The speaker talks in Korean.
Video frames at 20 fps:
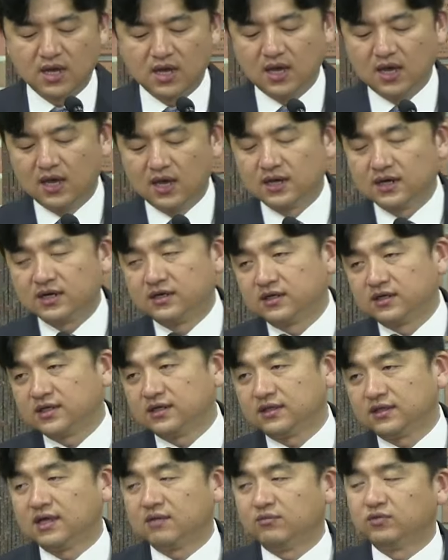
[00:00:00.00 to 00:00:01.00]
그렇기
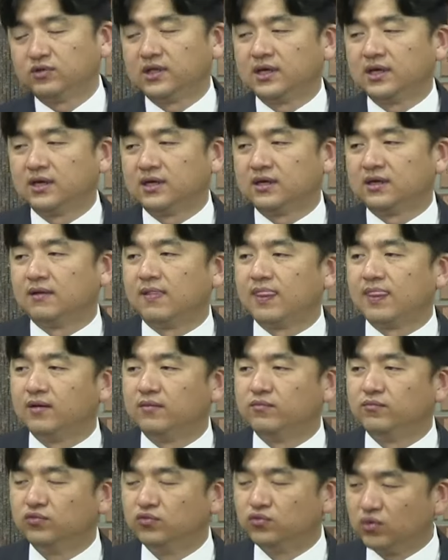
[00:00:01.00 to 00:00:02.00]
때문에
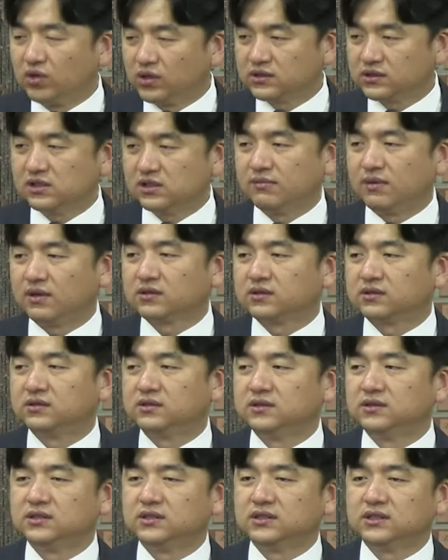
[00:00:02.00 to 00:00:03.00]
무엇을
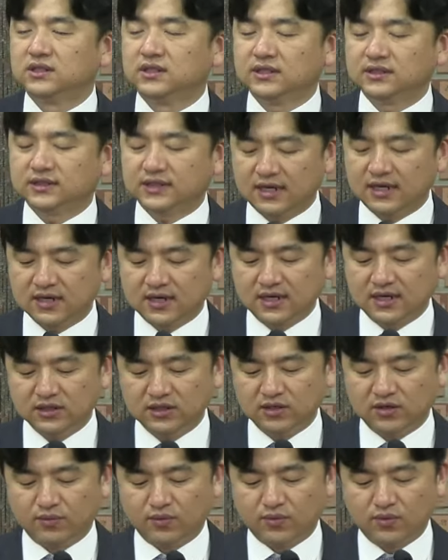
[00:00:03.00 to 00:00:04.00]
먹든지 상관이
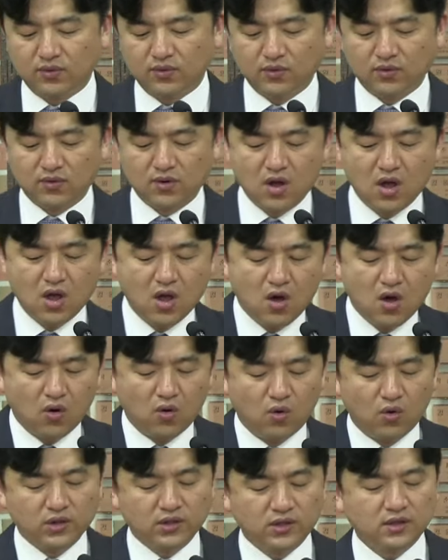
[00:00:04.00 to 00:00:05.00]
없고
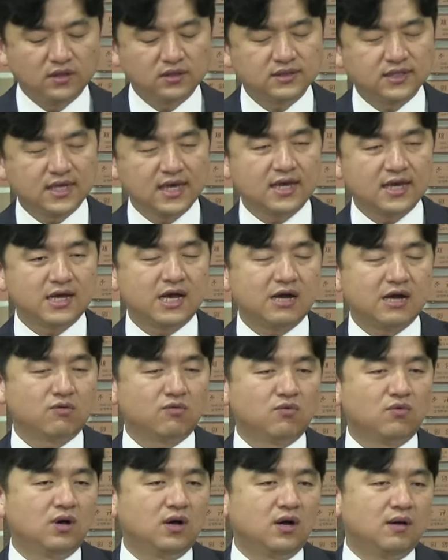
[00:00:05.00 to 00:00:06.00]
오히려
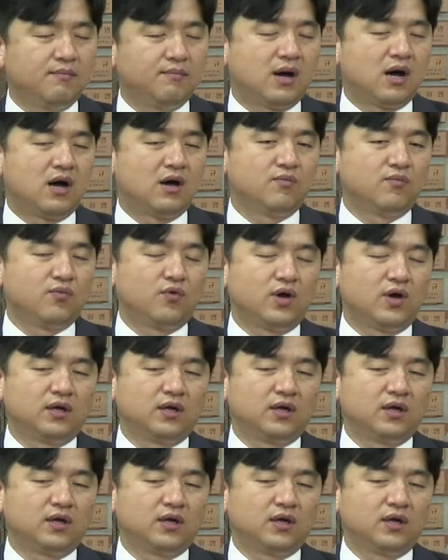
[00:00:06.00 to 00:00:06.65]
생각과 마음과